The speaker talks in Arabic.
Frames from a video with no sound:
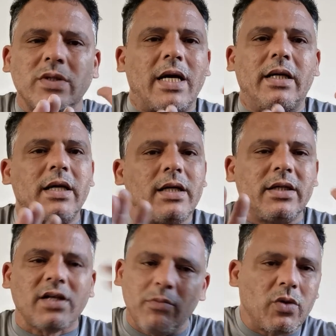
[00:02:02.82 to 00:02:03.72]
وصاي
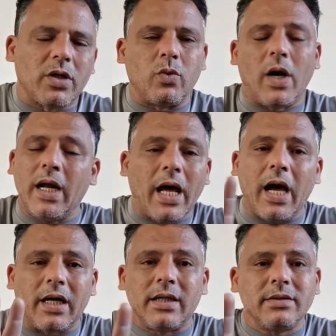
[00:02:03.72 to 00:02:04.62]
هي تخمو الغدوه
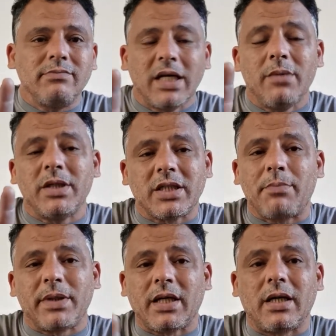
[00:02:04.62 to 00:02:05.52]
حنا هاك ما على بالش
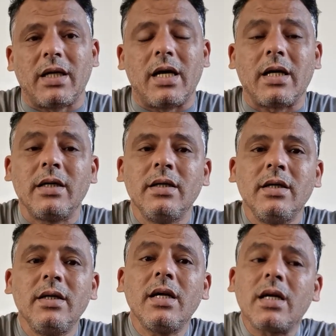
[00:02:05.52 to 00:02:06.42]
ربي خلقنا هاك
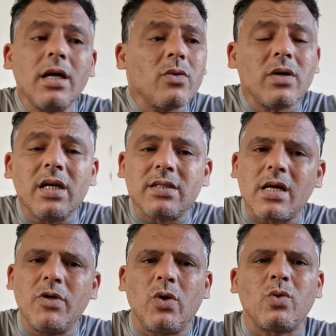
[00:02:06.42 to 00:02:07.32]
لكن هذوك الناس
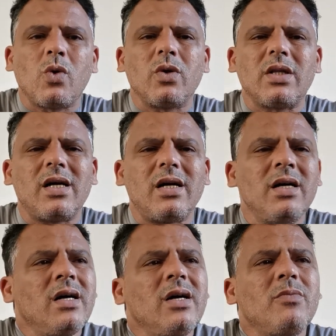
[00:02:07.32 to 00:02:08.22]
راهم يحطوا
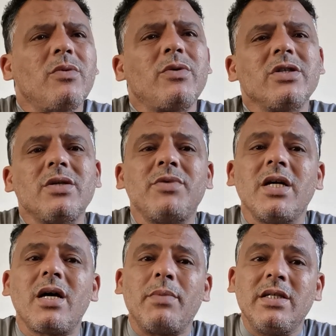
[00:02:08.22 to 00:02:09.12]
خطه ممكن
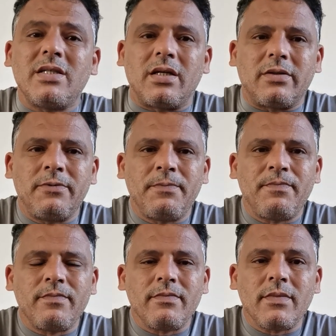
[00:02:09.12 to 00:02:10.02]
تمشي 40 سنه
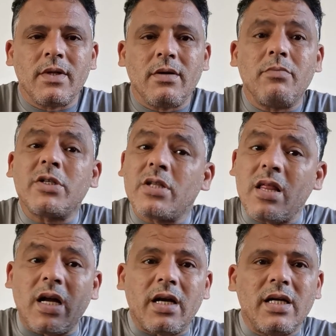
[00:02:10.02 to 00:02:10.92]
باش
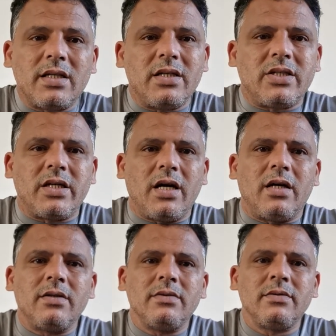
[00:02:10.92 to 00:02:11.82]
تظهر النتائج
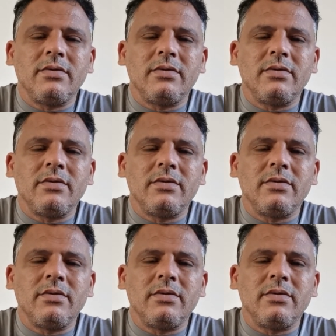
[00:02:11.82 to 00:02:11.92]
تاعها